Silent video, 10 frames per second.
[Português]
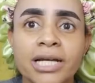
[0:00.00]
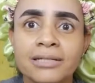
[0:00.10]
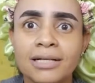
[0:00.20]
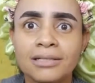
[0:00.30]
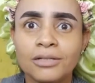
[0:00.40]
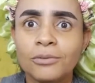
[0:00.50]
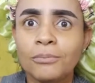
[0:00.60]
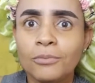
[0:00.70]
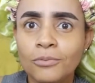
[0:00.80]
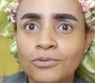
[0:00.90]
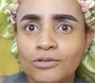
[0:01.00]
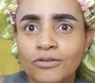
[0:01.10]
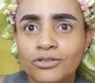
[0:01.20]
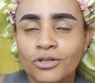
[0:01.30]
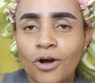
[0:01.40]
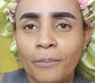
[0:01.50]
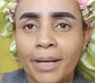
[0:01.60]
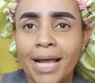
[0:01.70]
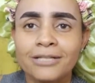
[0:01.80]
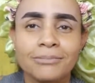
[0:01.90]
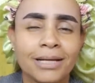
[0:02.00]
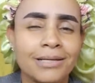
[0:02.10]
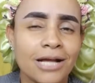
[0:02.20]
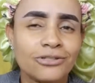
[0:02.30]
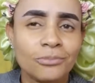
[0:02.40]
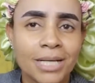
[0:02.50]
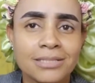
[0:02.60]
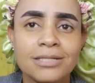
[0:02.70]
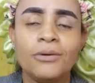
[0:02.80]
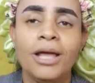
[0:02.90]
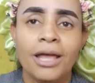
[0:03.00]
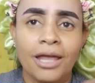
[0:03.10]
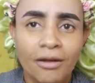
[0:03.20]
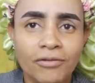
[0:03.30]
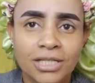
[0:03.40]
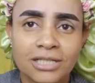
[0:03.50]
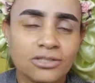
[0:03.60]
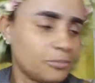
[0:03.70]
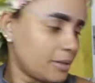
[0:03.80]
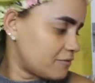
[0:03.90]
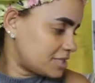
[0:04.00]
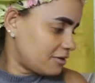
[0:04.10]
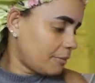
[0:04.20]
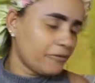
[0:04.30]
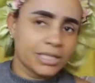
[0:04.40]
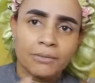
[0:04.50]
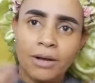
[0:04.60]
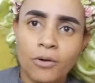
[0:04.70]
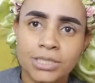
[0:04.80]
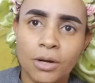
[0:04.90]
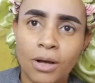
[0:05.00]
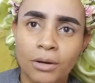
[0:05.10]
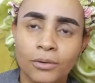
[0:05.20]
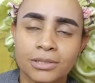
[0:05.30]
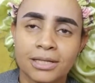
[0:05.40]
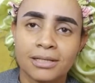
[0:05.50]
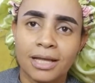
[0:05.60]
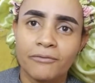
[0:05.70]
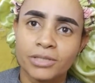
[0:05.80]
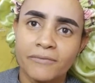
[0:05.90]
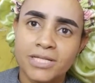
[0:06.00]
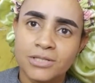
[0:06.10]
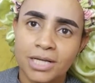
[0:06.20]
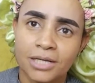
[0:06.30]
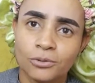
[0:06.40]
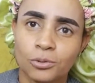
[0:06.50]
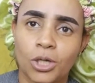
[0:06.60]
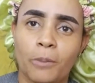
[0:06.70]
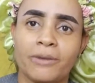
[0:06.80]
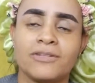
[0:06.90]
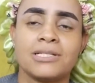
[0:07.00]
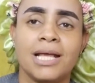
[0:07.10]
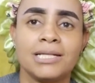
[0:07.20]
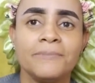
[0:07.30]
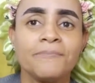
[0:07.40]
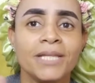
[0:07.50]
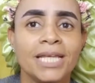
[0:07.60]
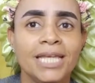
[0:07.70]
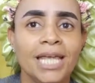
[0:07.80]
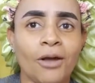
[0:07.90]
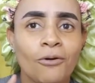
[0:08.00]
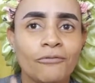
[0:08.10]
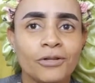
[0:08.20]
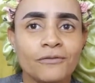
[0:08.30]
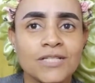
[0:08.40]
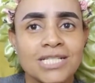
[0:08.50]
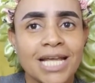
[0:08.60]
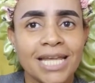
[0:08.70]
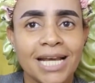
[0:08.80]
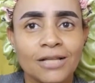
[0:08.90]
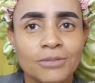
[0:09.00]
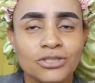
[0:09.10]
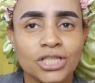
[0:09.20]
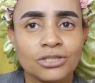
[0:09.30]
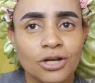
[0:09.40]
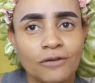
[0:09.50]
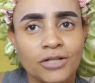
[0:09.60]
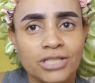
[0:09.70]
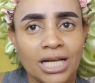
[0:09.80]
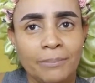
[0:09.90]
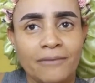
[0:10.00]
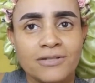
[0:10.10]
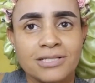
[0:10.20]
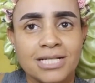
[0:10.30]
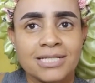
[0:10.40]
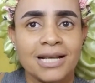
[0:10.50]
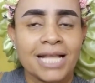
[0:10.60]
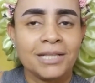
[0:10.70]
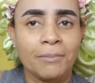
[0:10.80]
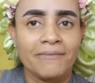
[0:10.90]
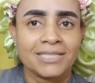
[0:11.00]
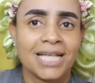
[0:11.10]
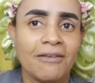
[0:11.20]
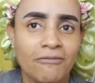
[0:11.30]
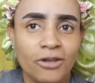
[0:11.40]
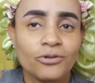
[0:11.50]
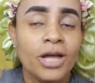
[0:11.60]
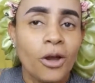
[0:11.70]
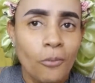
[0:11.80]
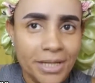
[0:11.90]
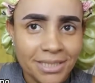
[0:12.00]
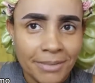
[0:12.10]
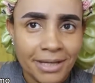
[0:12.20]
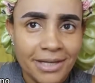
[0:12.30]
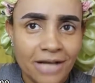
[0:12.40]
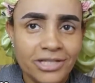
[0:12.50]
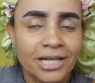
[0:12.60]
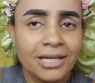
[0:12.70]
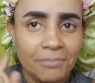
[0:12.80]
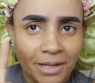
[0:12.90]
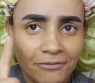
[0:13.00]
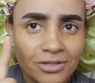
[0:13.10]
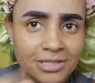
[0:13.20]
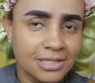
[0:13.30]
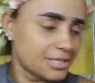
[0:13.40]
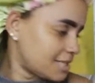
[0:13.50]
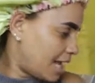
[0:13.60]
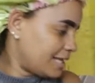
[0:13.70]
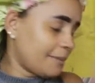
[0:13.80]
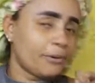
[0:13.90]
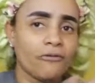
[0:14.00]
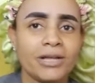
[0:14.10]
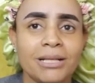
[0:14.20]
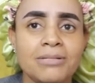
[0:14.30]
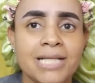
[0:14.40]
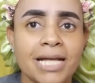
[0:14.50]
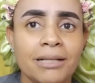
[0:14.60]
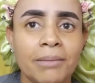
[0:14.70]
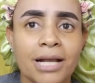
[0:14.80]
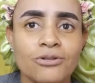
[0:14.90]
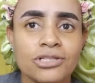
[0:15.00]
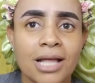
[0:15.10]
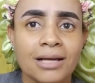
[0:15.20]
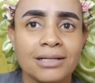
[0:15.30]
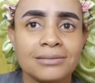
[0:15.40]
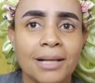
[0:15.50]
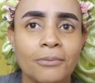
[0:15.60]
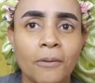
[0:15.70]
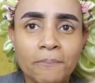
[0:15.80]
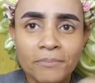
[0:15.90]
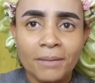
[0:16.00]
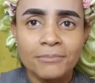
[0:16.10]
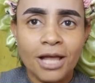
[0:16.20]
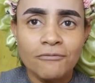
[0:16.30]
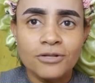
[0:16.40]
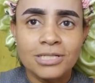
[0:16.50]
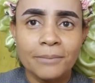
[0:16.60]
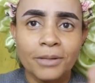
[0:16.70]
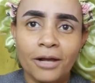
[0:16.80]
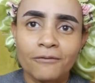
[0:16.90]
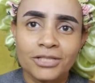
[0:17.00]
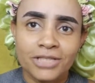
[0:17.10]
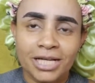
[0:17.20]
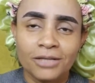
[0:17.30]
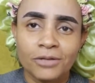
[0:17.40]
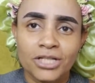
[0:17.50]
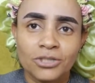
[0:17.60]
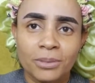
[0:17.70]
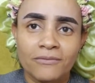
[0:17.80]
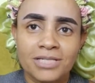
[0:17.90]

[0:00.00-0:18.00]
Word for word: já que tá tendo muitos vídeos de Copa lá, de maquiagem do Brasil, eu vou estar tá deixando pra vocês aproveitar uma coisa com a outra, né? Eu vou estar tá fazendo aqui o tutorial pra vocês. E convido vocês a irem lá no meu TikTok, vou deixar aqui pra vocês, que lá também vai sair vídeo com essa maquiagem aqui pra vocês, tá? E é pra Aproveita, me segue também lá no Instagram, tá bom? Dá uma forcinha pra lá que eu vou deixar aqui no cantinho pra